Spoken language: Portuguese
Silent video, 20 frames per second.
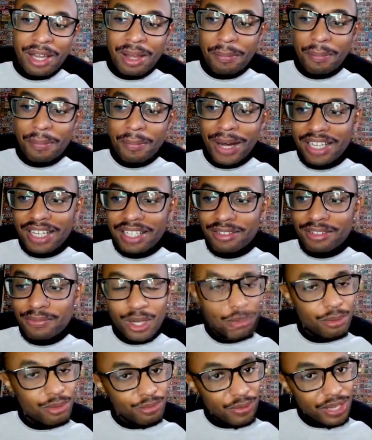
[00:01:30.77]
Mas
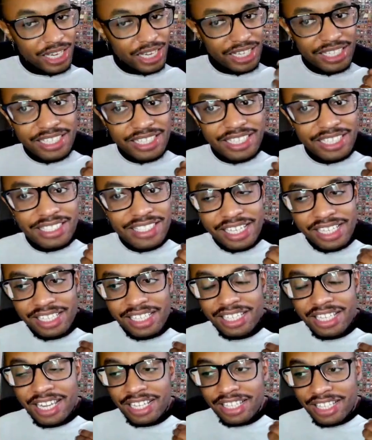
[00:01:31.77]
vamos falar aqui das
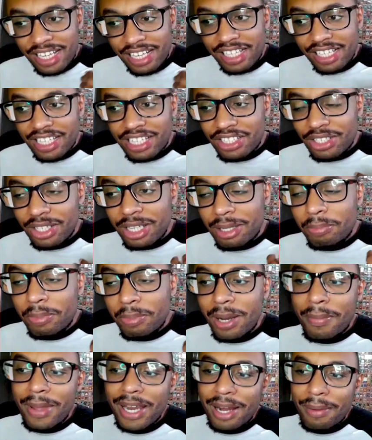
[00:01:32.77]
deck, da decklist e
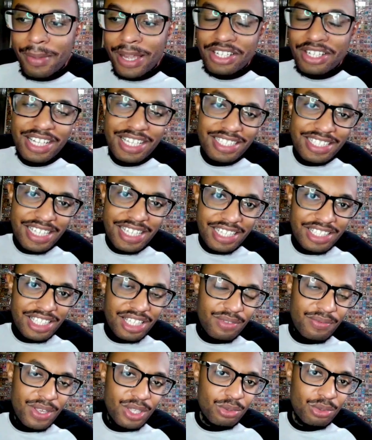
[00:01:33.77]
primeiramente das cartas
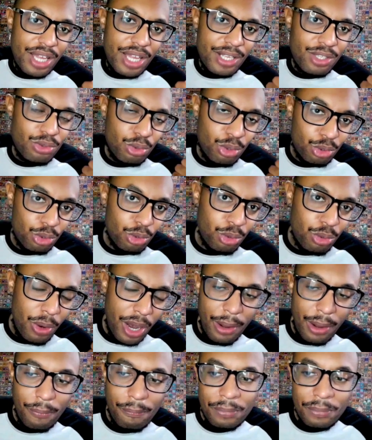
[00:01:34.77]
que vem no deck
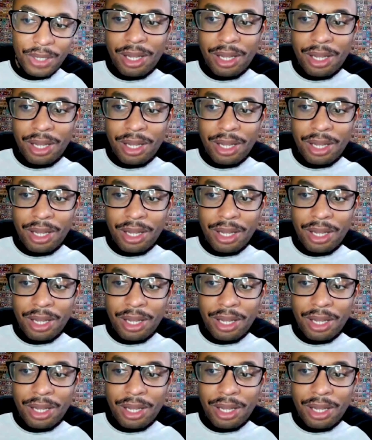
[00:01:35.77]
estrutural.